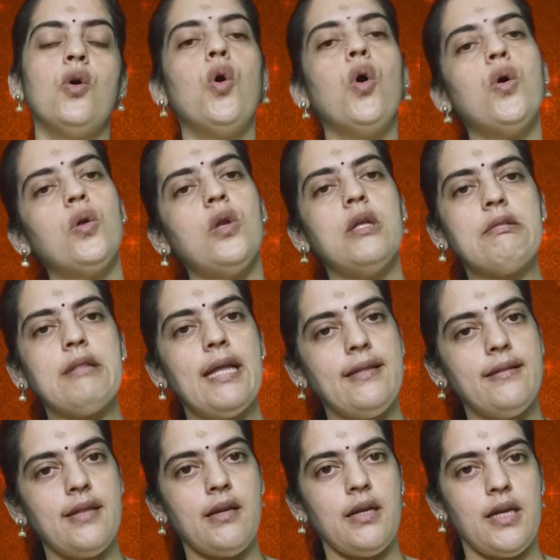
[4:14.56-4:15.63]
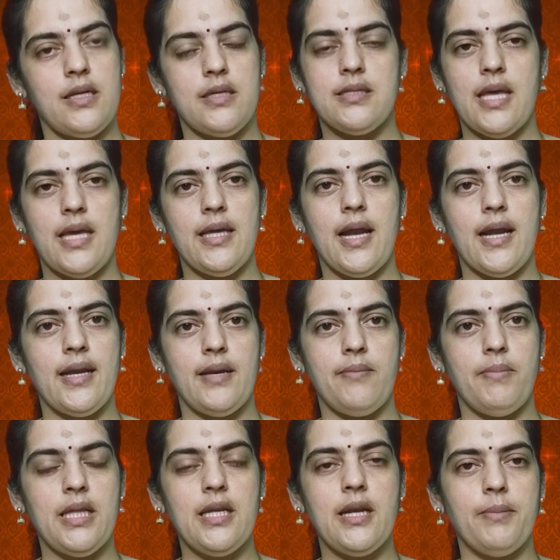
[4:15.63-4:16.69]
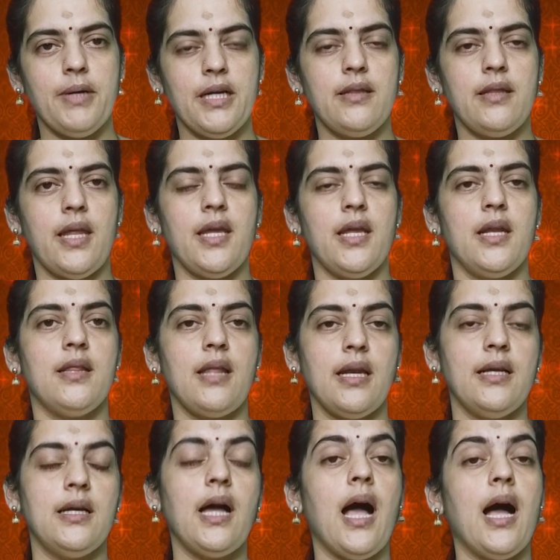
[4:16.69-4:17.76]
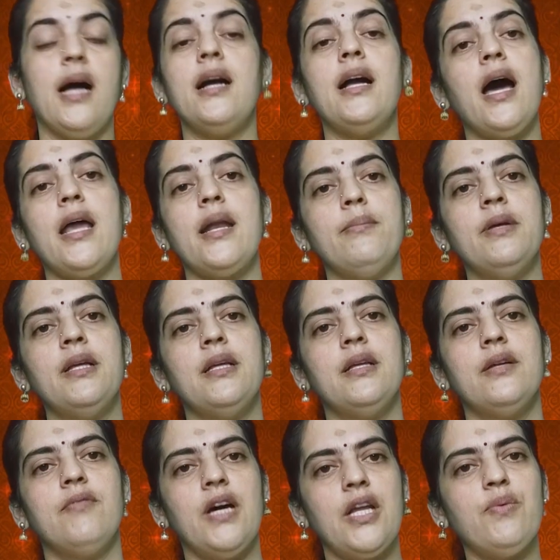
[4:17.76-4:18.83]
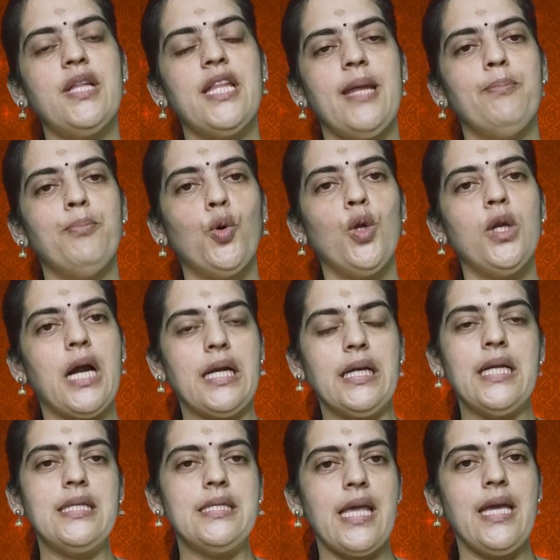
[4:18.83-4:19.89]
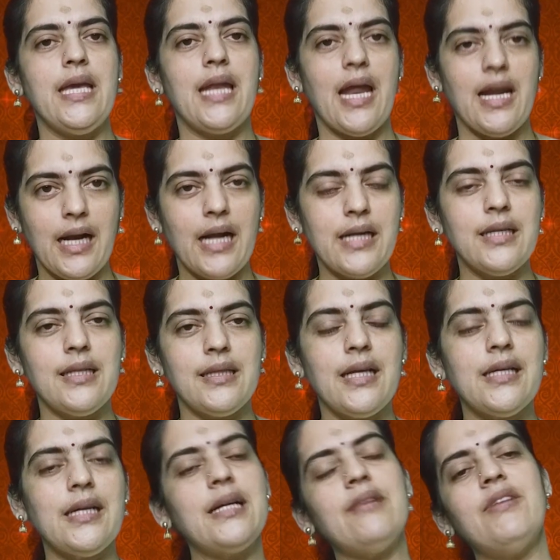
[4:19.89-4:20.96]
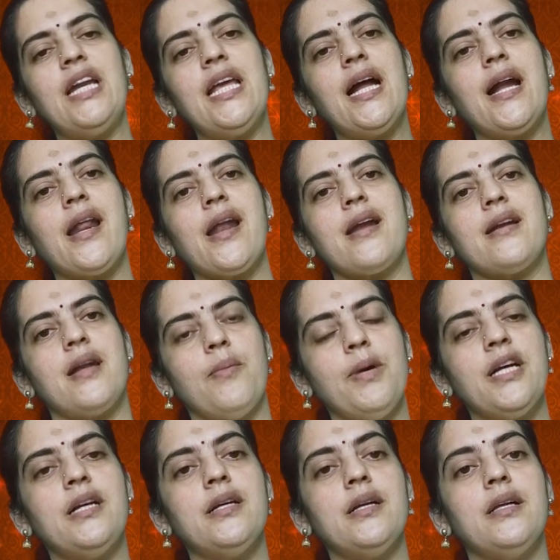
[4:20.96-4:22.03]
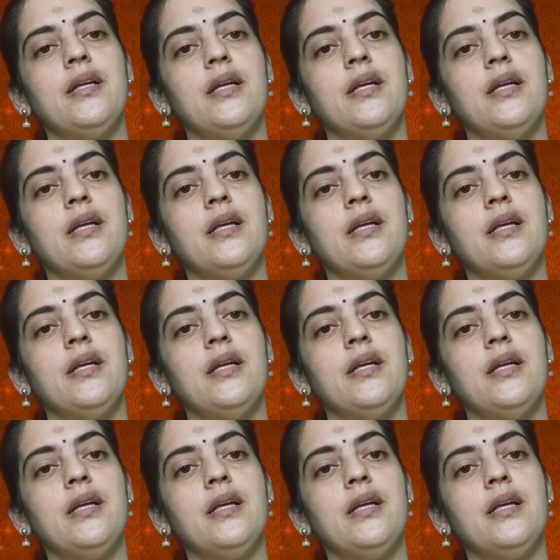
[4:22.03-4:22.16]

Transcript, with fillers: கோகுலத்துல இந்திரன் என்ன செய்கிறான் என்பது நமக்கு தெரிகிறது தனக்கு அகங்காரம் வருவதை போல் கண்ணன் செய்கிறார் கண்ணன் தான் அங்க விளையாடுறார் நமக்கு